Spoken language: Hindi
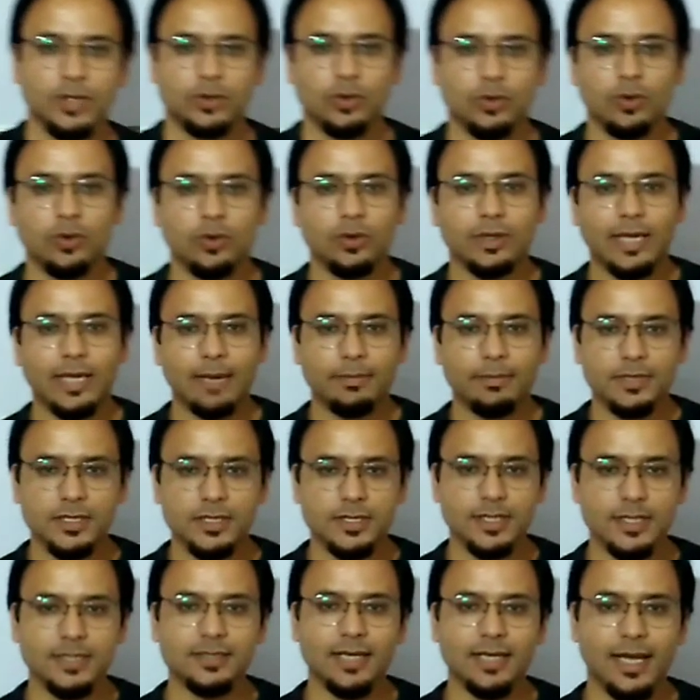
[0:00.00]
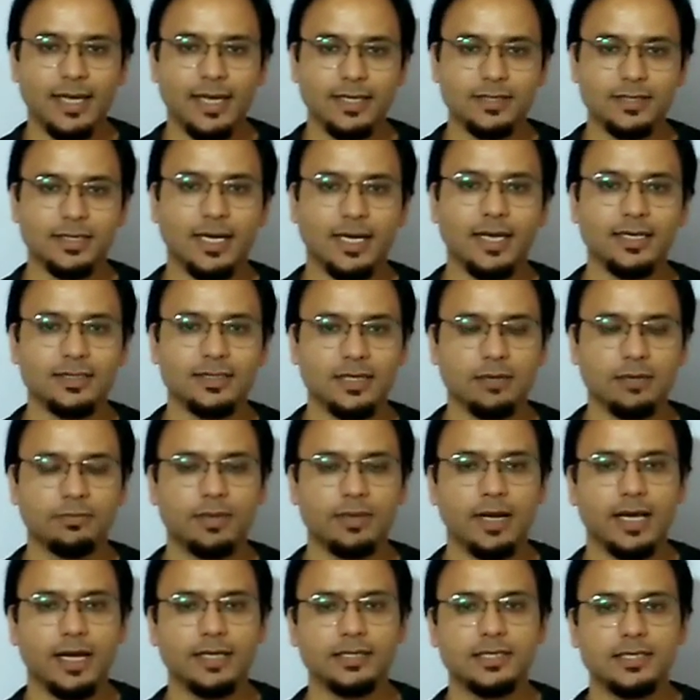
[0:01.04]
तो केमिस्ट्री साइंस का ही सब
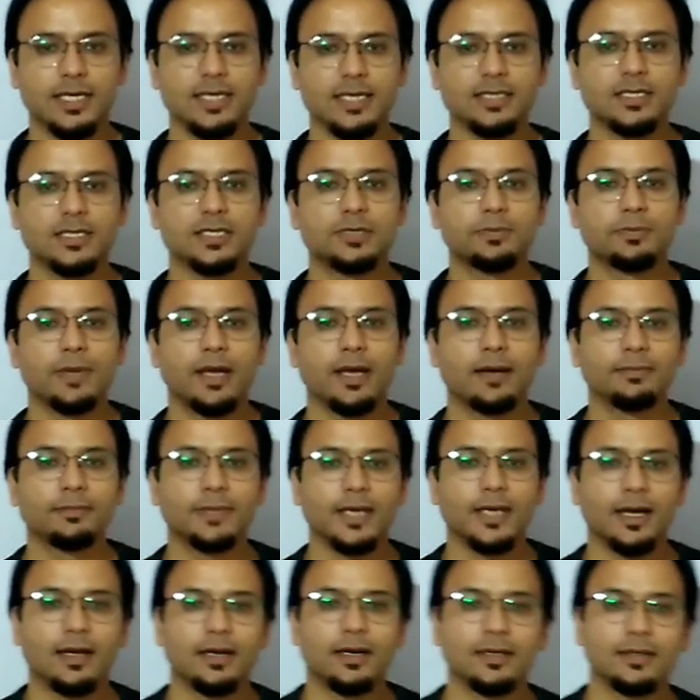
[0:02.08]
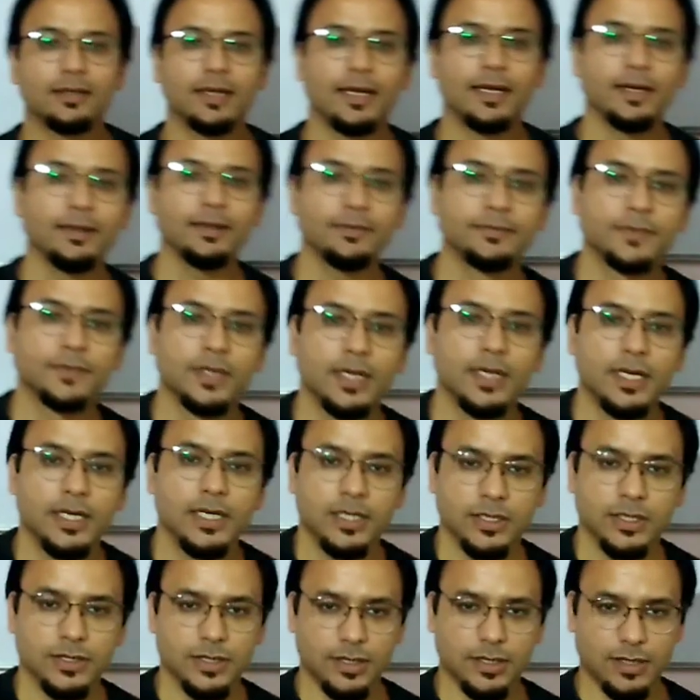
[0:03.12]
ब्रांच है जिसमें हम क्या करते हैं
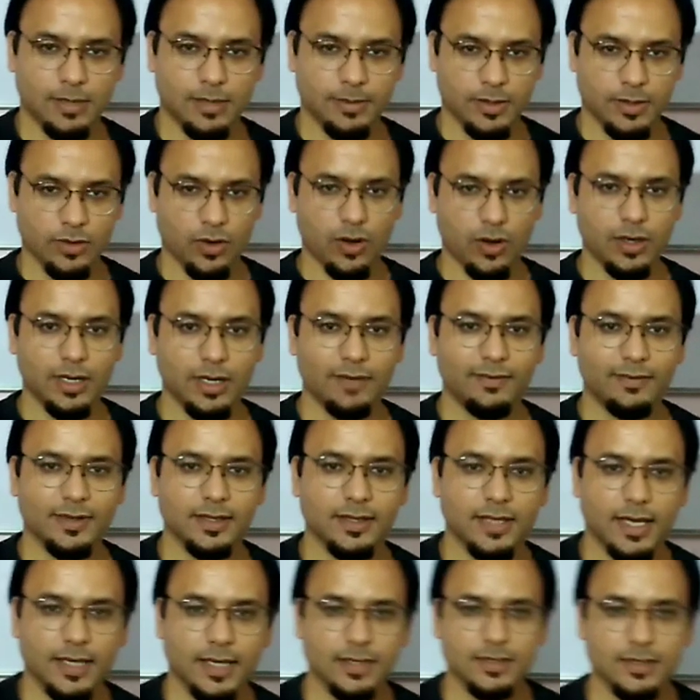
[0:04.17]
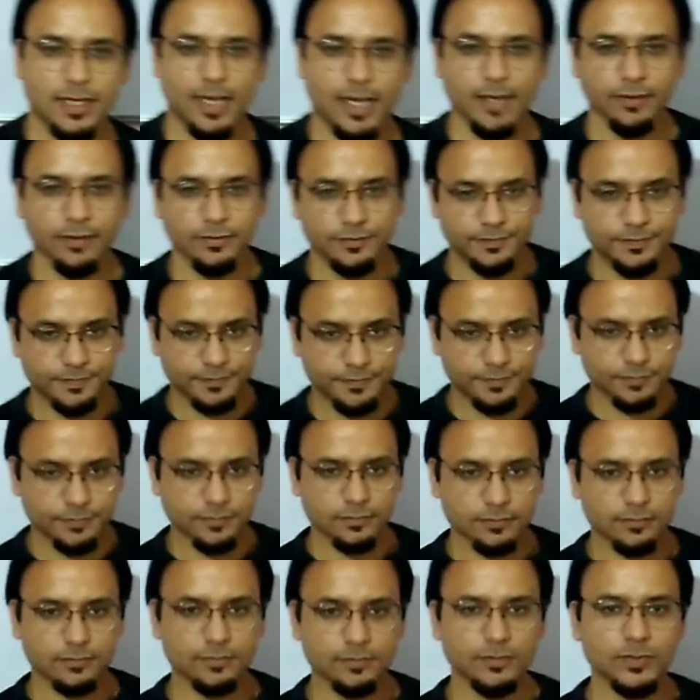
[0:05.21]
जितने भी नॉन लिविंग थिंग्स हैं
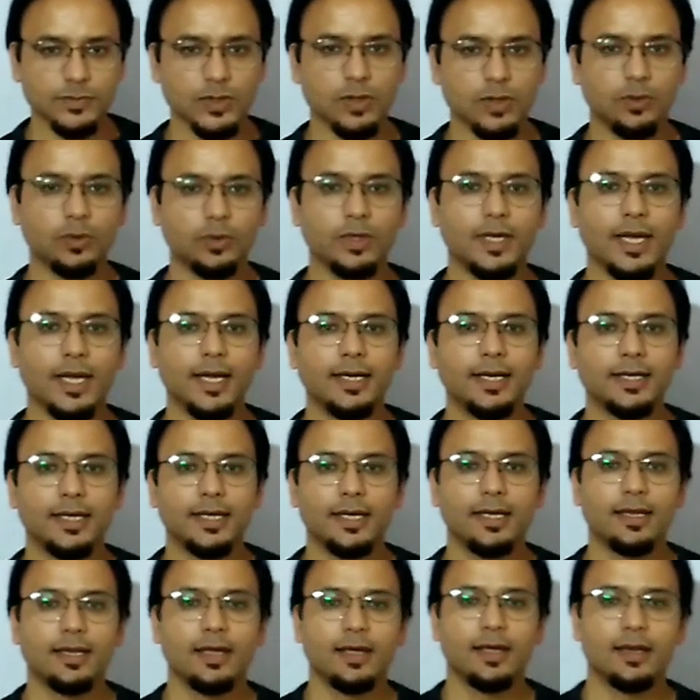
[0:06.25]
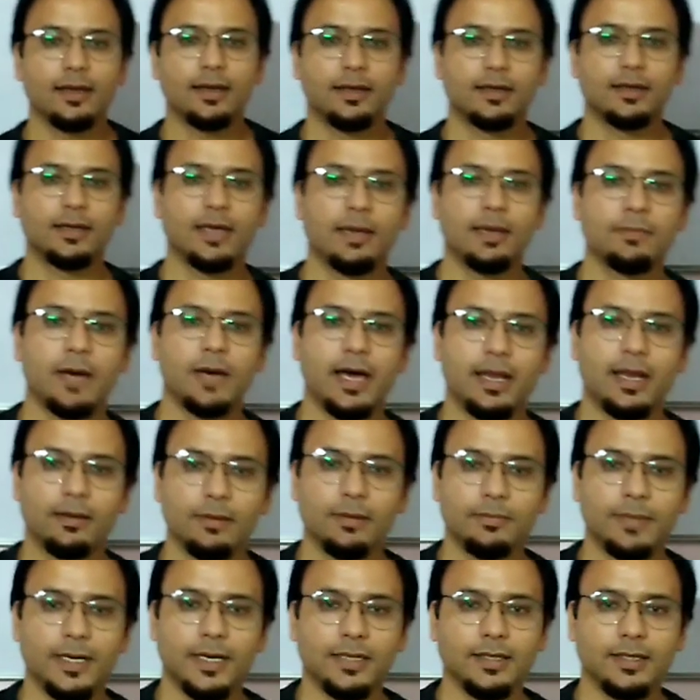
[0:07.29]
उनके इंटीरियर के बारे
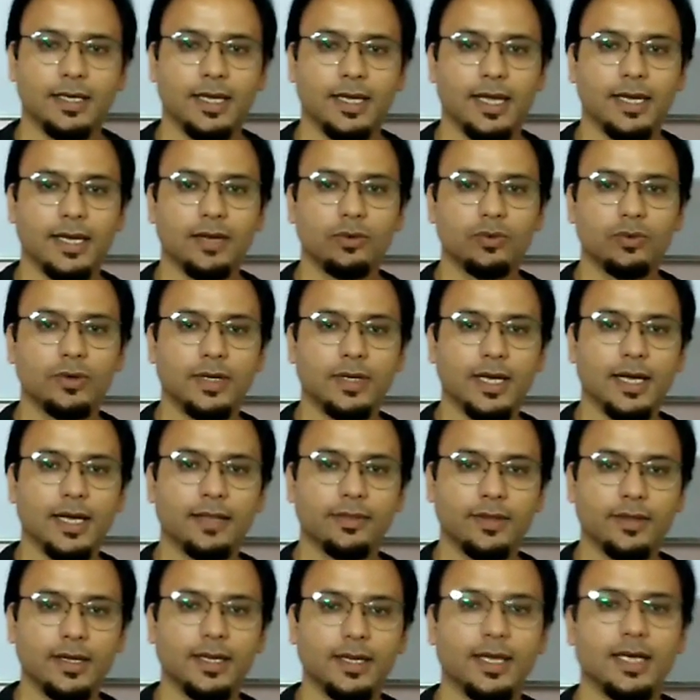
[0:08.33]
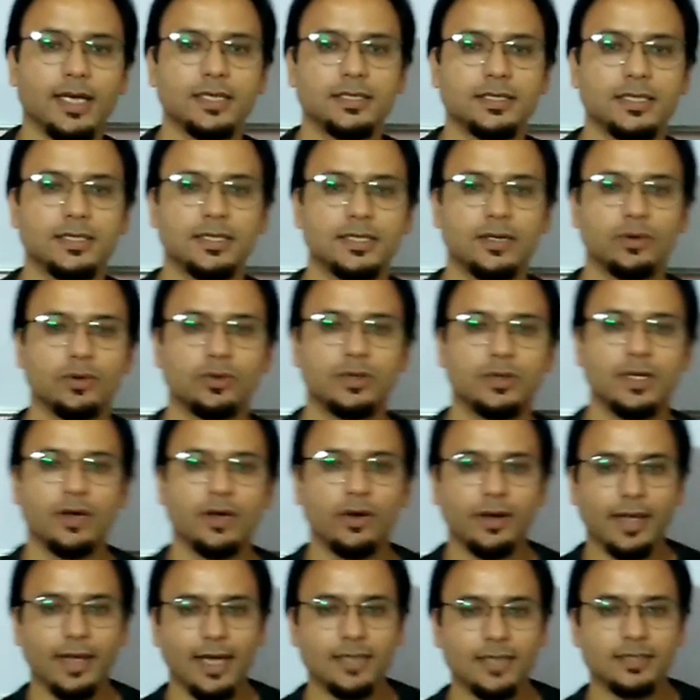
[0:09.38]
में पढ़ते हैं यानी उनके अंदर क्या चीज़ें होती हैं
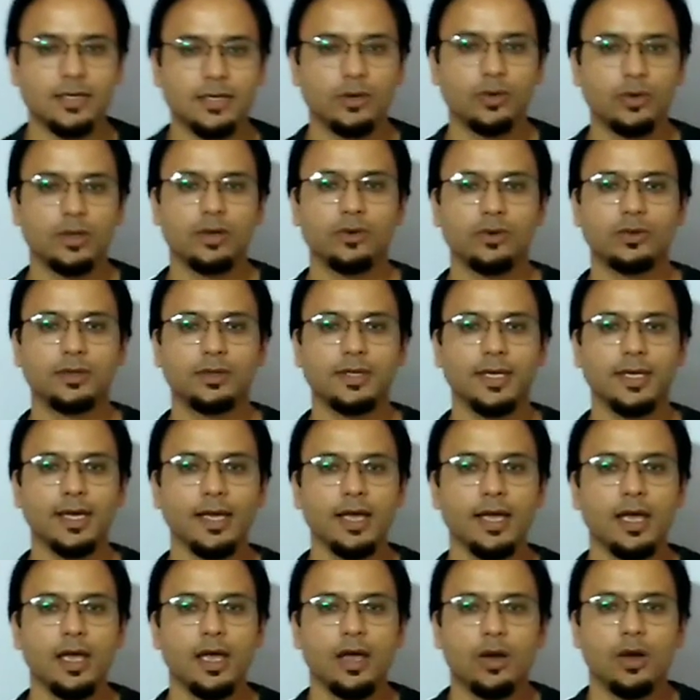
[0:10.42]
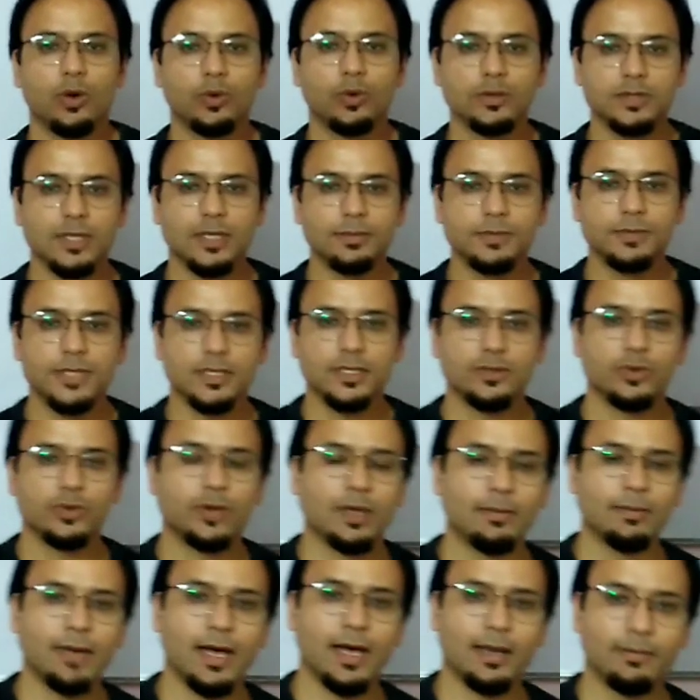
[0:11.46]
और कैसे हो रही होती हैं उन सब चीज़ों
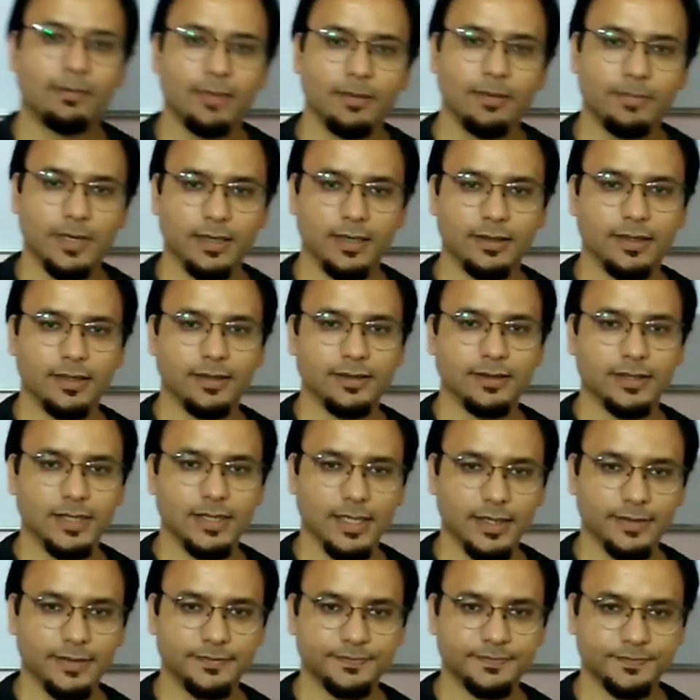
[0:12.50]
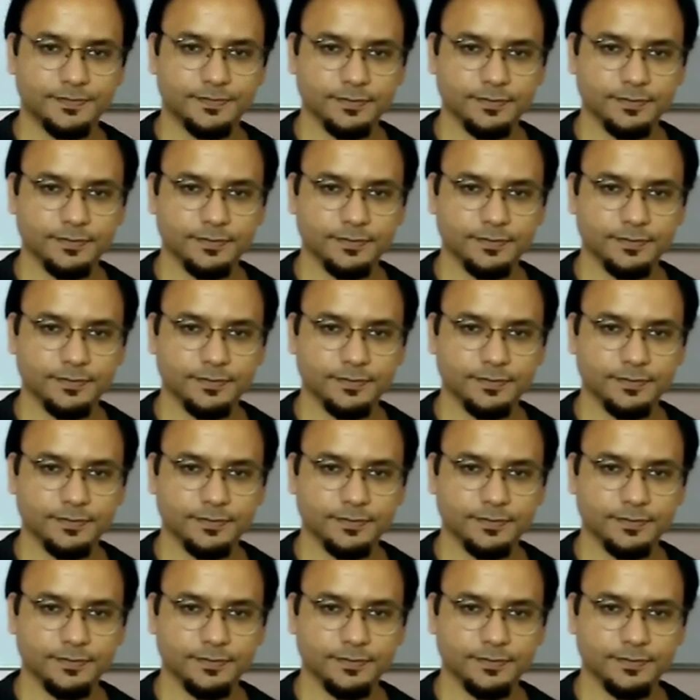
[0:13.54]
के बारे में पढ़ते हैं ठीक